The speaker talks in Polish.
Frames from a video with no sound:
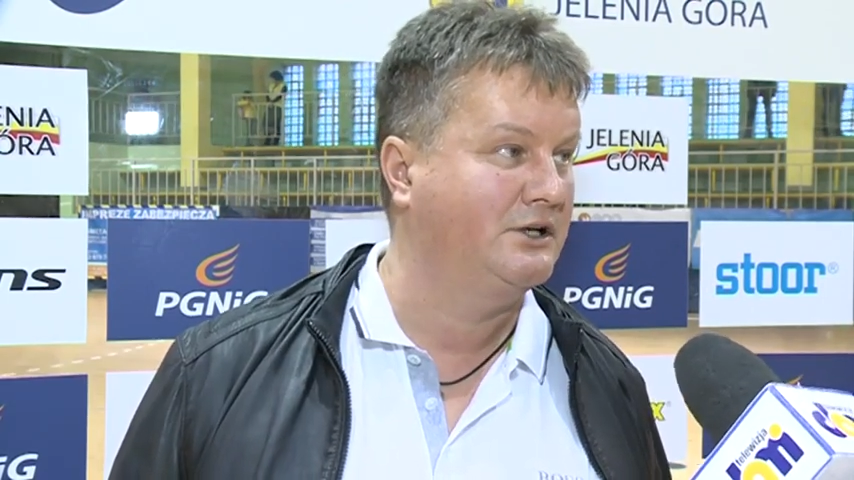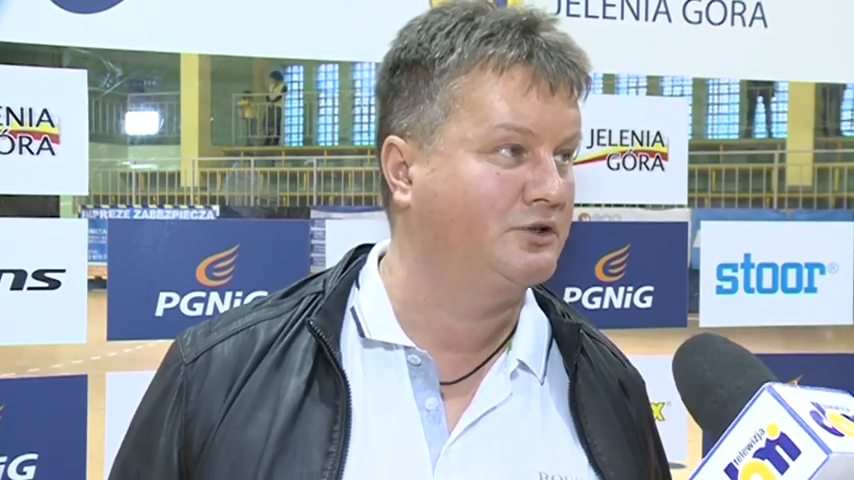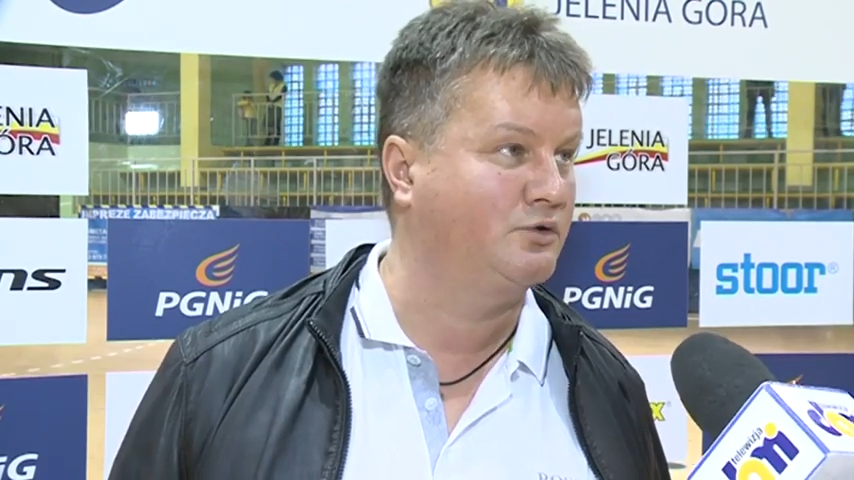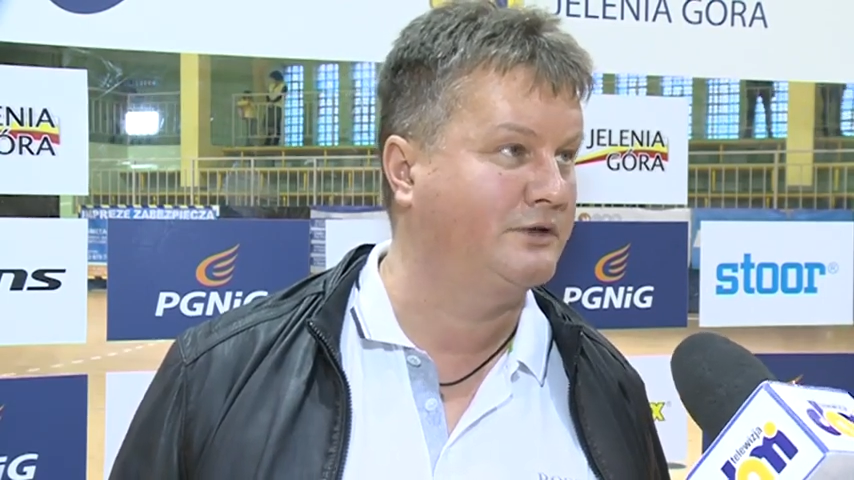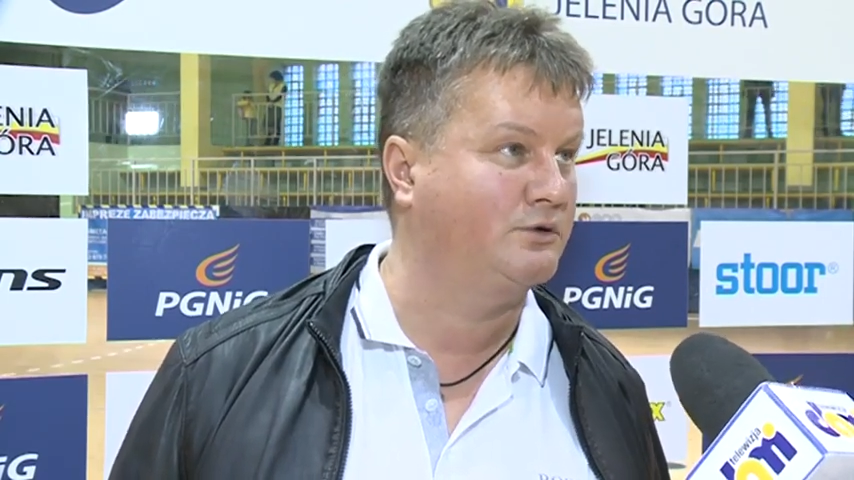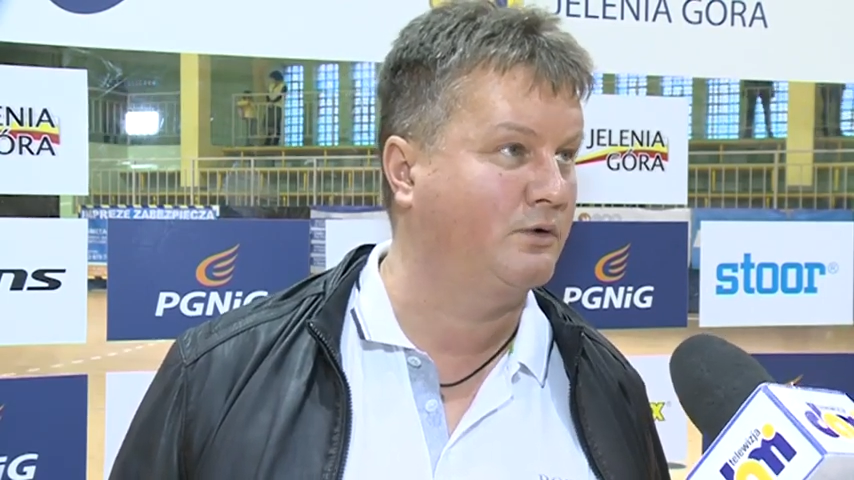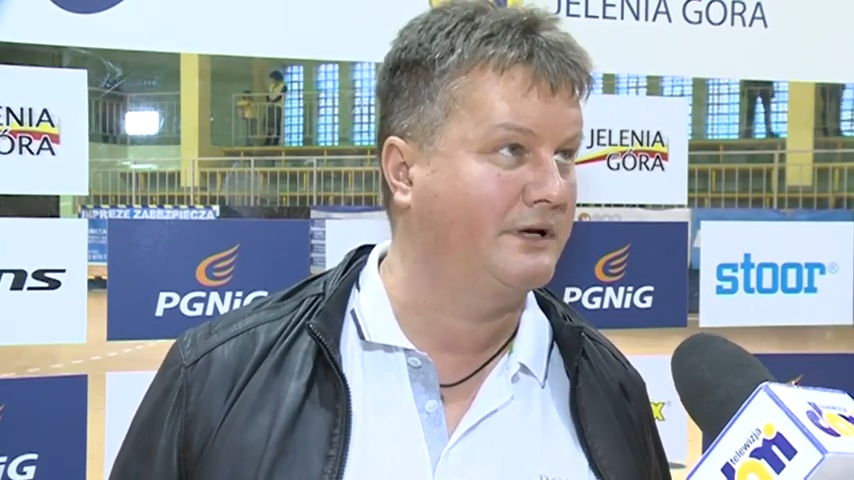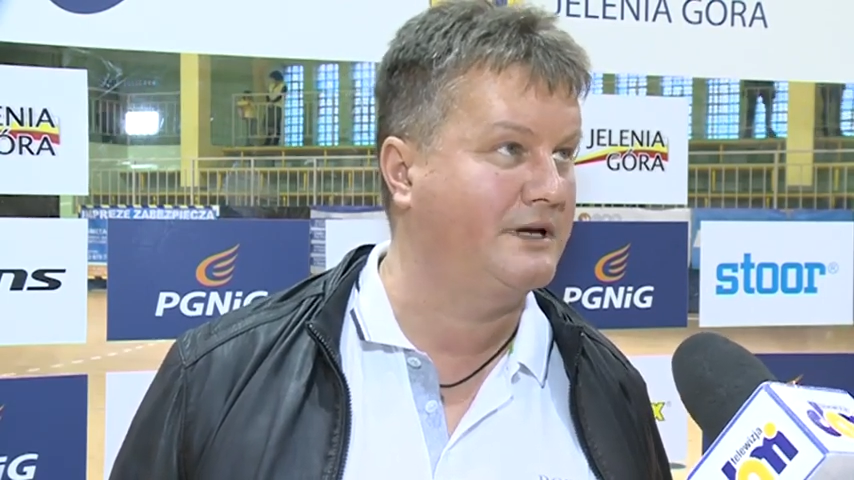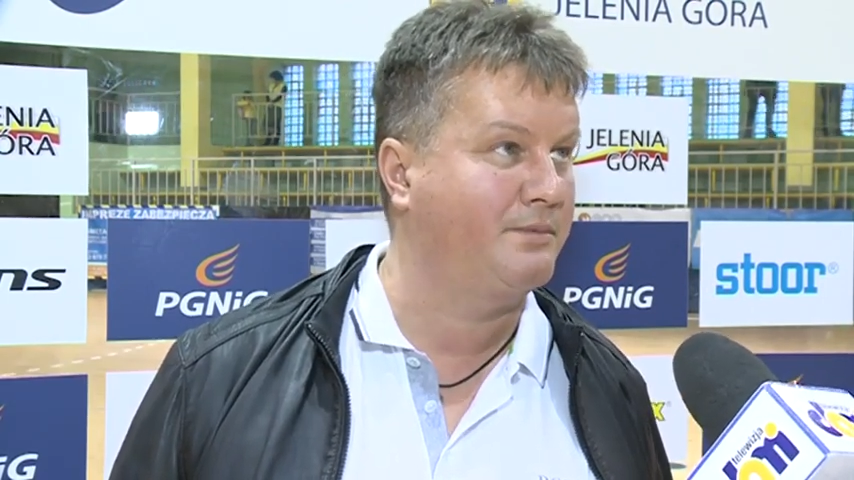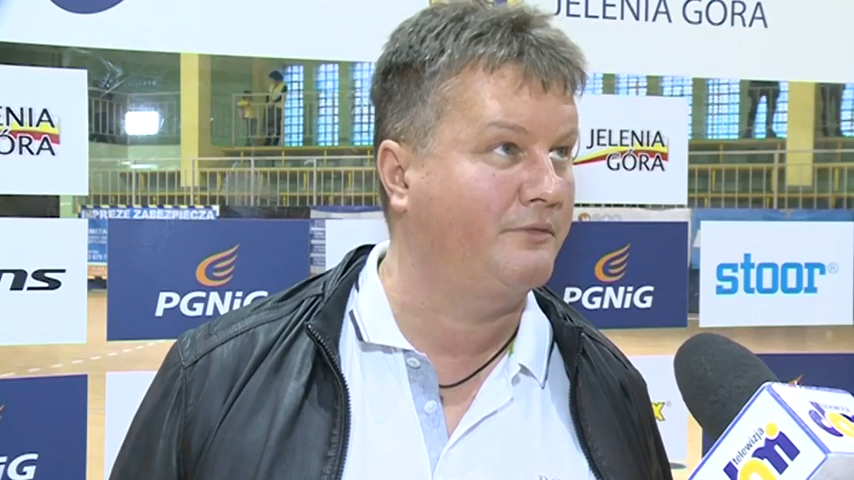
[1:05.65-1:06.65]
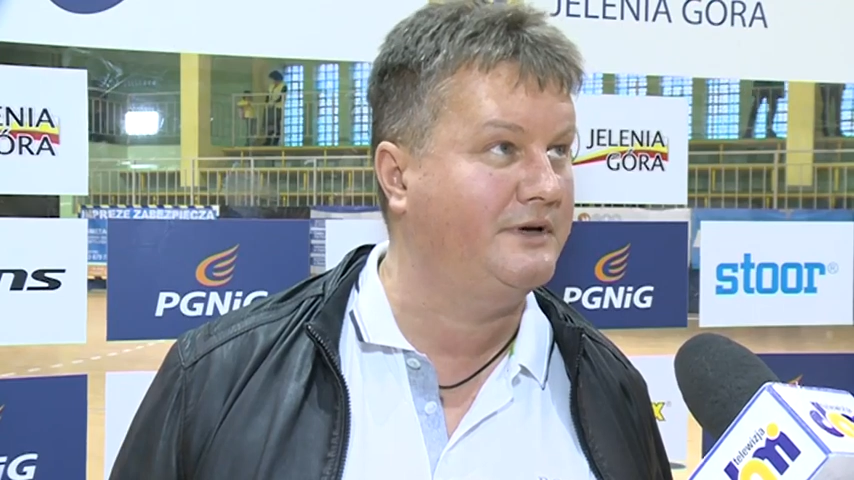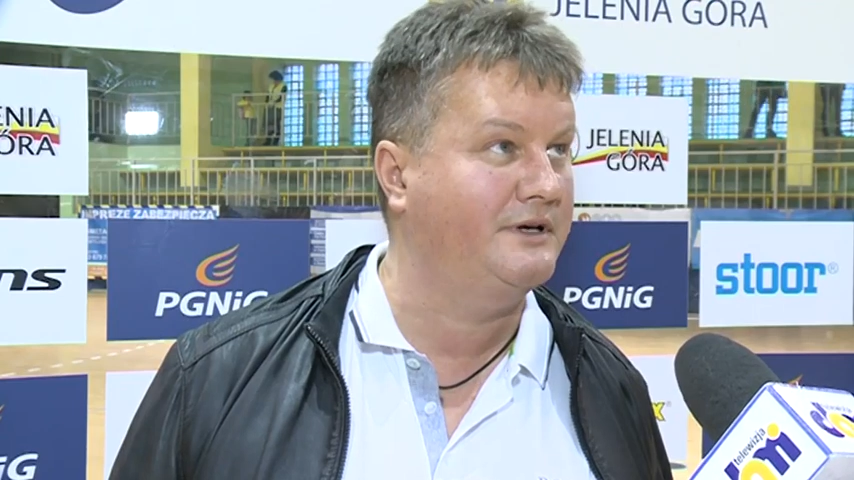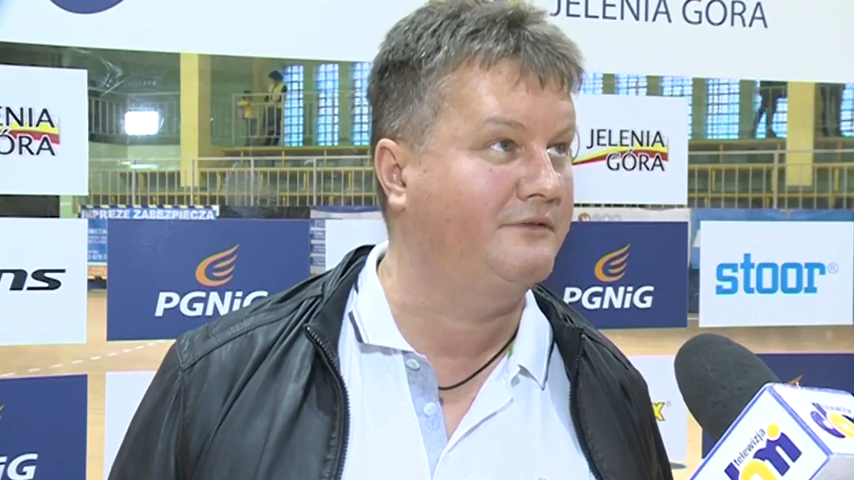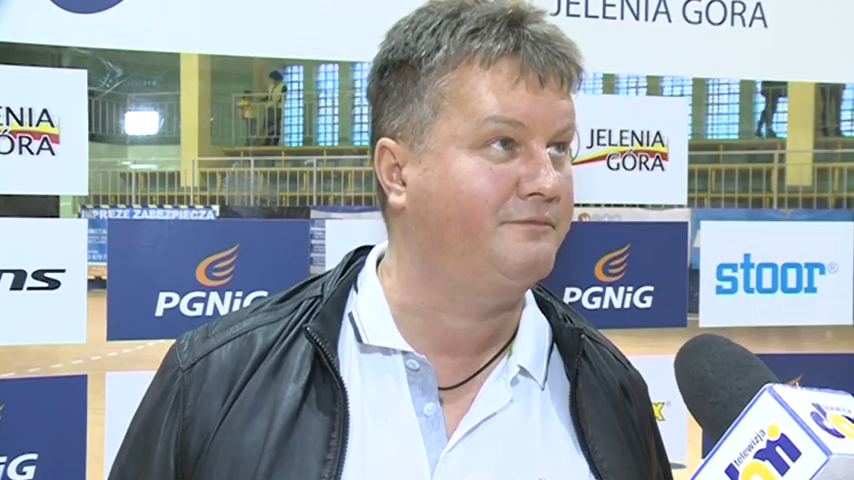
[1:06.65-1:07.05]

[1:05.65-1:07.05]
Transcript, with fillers: rzuty, które nie powinny